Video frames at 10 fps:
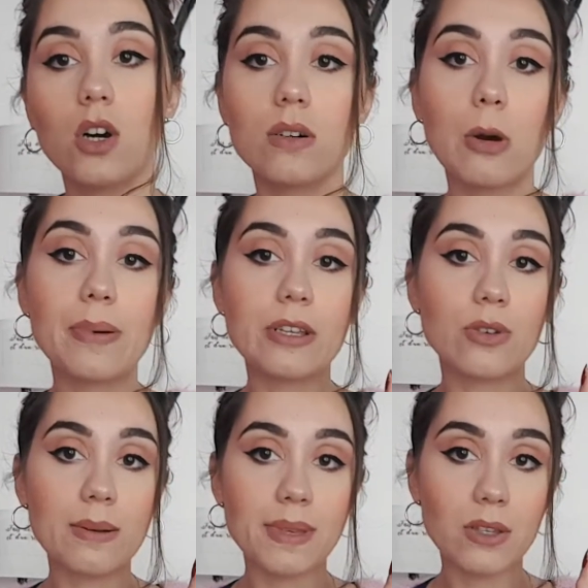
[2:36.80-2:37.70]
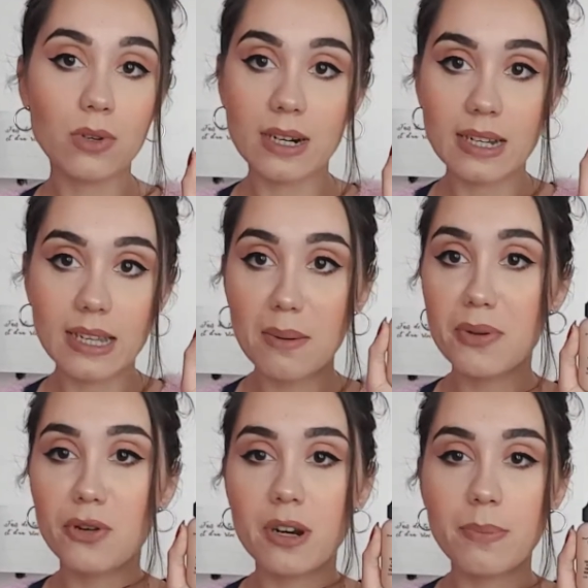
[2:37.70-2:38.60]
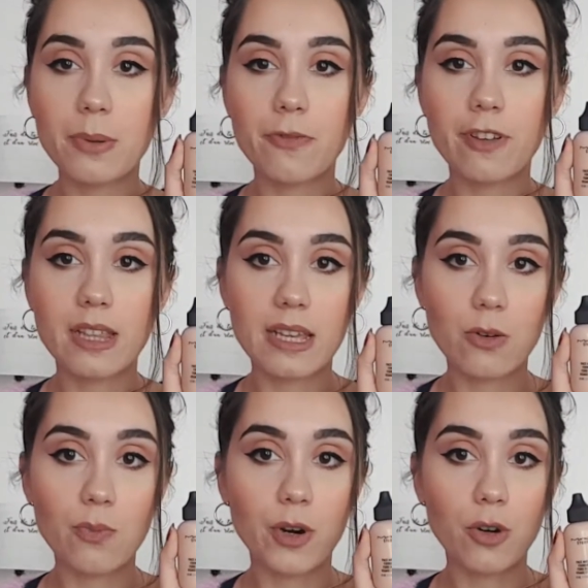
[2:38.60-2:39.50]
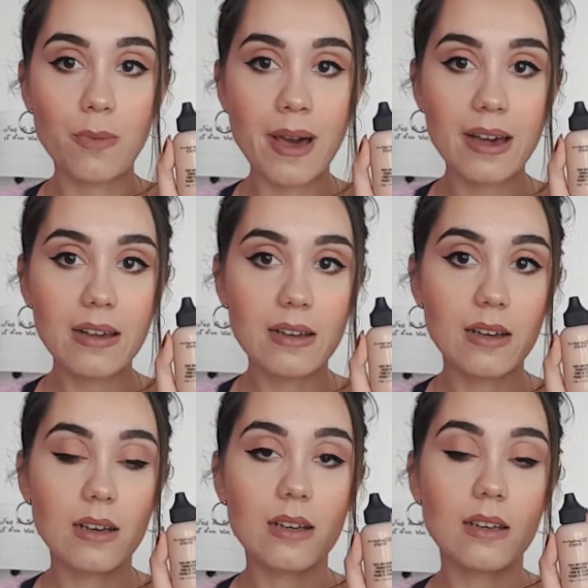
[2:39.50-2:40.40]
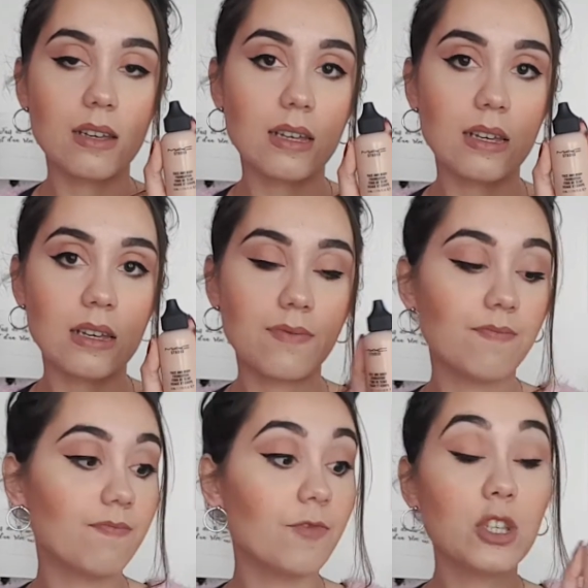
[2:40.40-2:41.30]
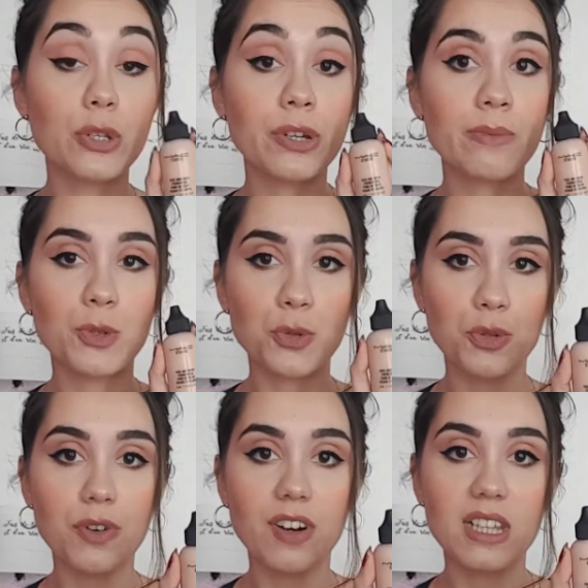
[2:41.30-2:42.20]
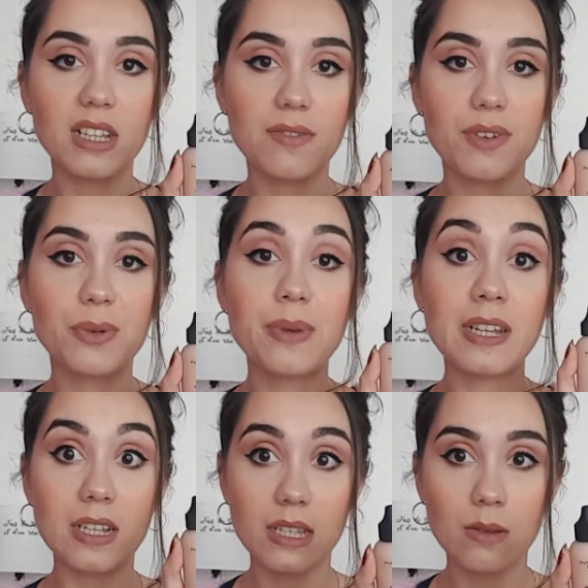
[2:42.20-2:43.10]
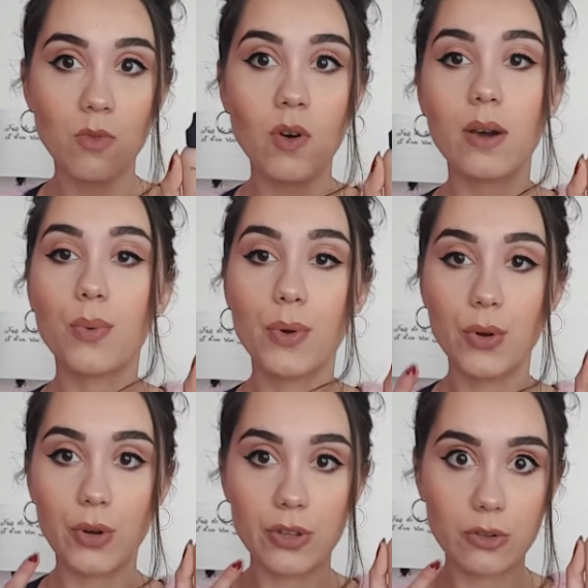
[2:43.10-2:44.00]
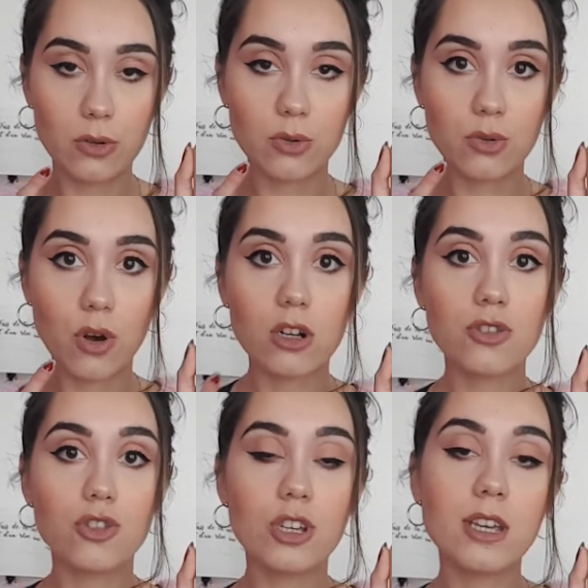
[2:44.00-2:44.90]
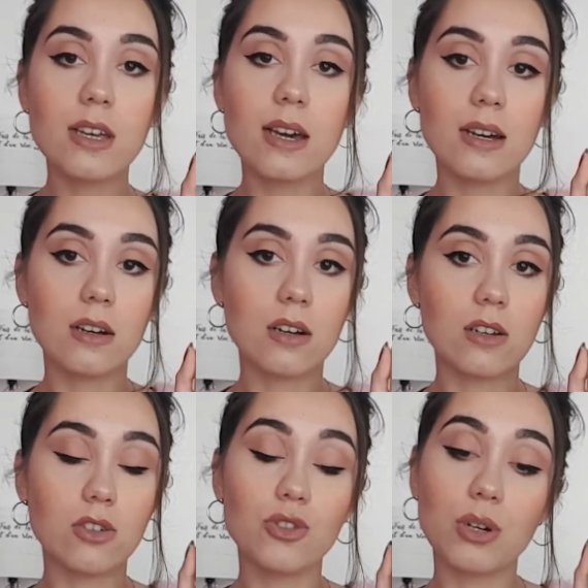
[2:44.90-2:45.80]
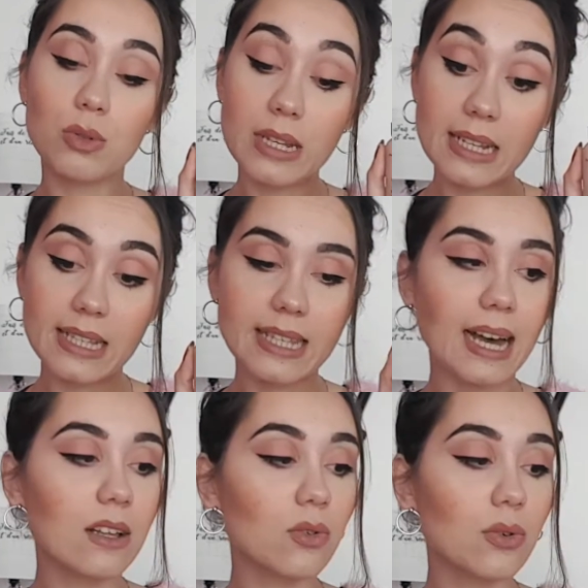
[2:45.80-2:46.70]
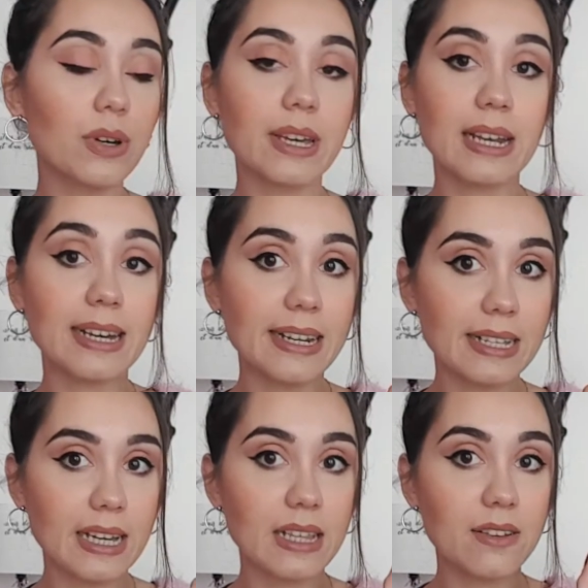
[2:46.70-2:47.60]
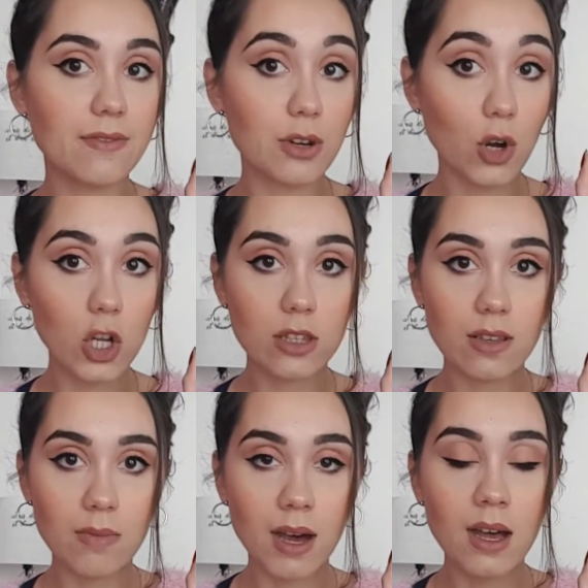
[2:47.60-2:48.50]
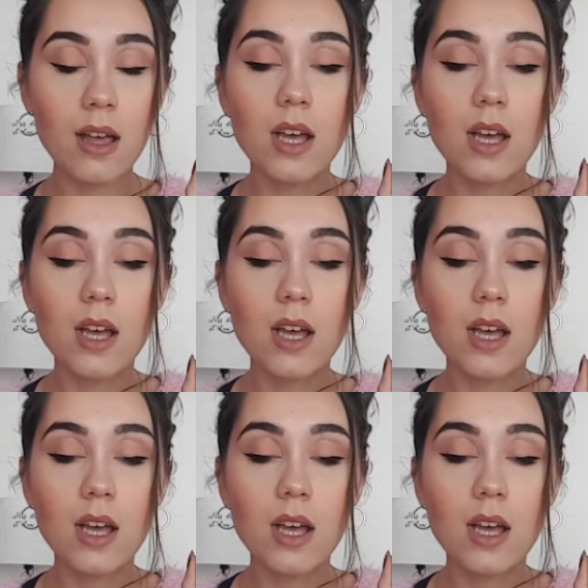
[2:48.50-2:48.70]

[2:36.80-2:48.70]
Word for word: ho preso la mia tonalità per ora per vedere un po' com'è, e visto che mi sono trovata davvero benissimo è quello che ho indosso oggi, eh, l'ho già utilizzato e la resa è davvero ottima,